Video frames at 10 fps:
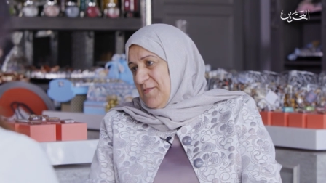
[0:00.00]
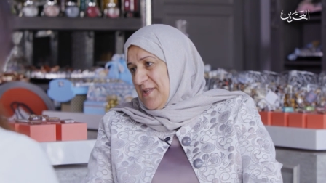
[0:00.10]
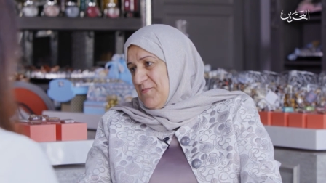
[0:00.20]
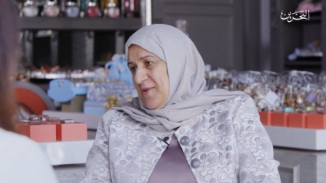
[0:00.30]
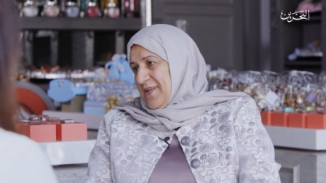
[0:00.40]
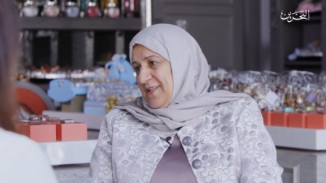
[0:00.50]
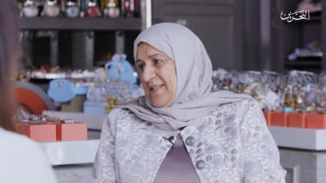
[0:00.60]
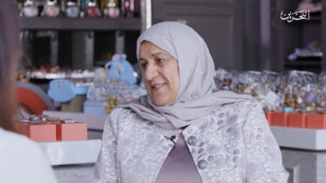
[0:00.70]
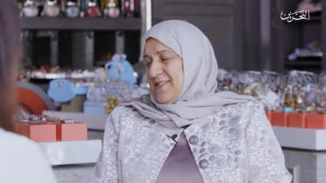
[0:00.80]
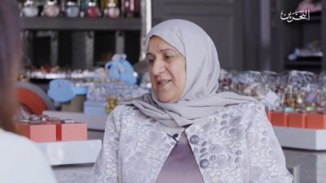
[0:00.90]
مثل ما
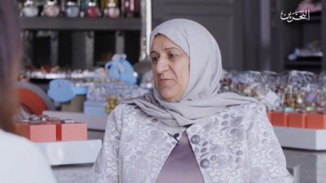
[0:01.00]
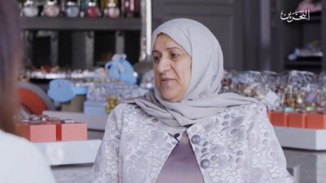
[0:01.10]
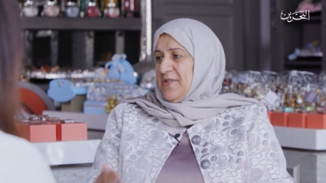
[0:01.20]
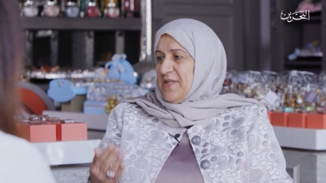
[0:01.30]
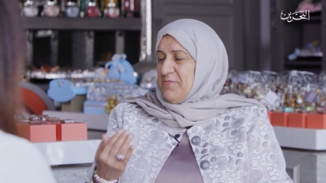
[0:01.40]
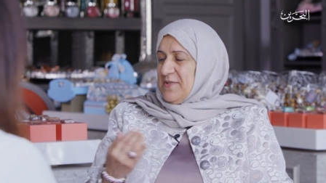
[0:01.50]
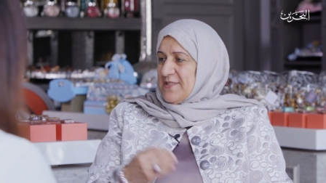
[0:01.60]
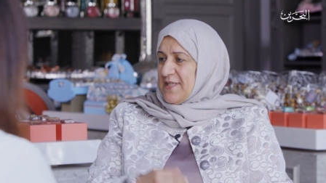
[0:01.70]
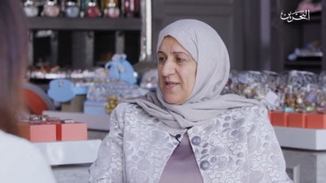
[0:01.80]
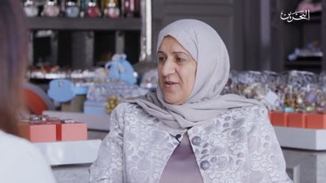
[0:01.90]
قلت لك قبل نجيب
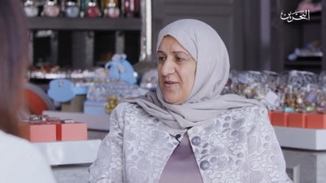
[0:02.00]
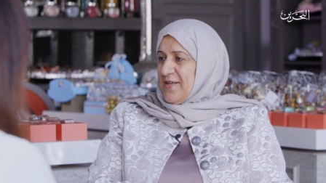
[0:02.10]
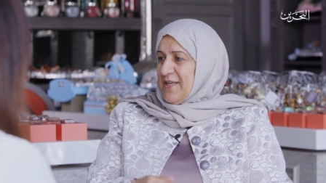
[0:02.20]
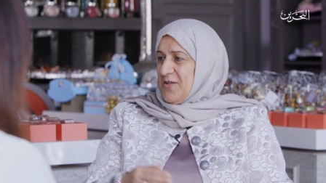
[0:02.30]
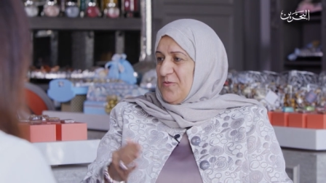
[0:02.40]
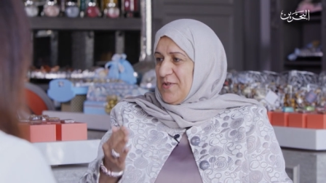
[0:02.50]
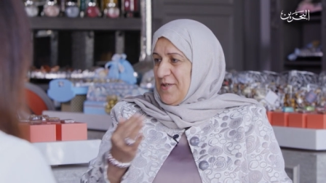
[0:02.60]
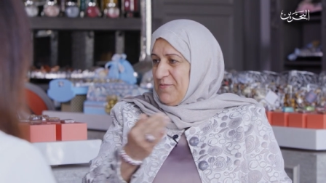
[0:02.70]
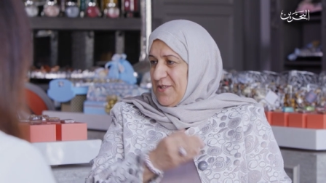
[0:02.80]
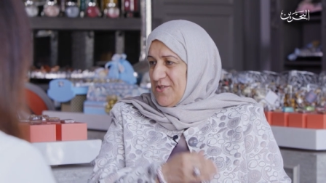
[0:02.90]
السياره
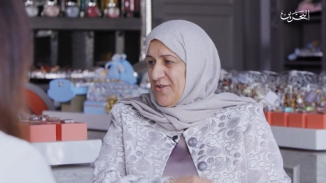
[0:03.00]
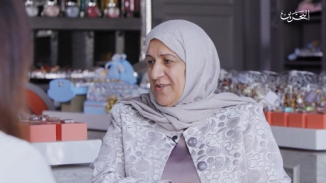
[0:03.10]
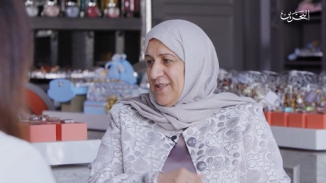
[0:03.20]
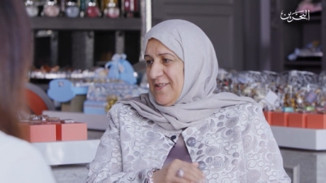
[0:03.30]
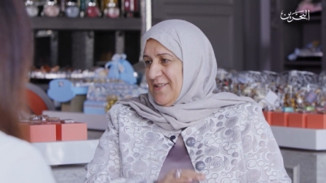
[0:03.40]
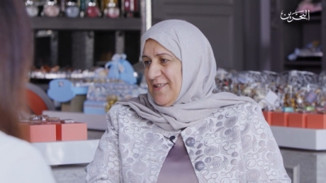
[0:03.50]
ونجيب الشوكليت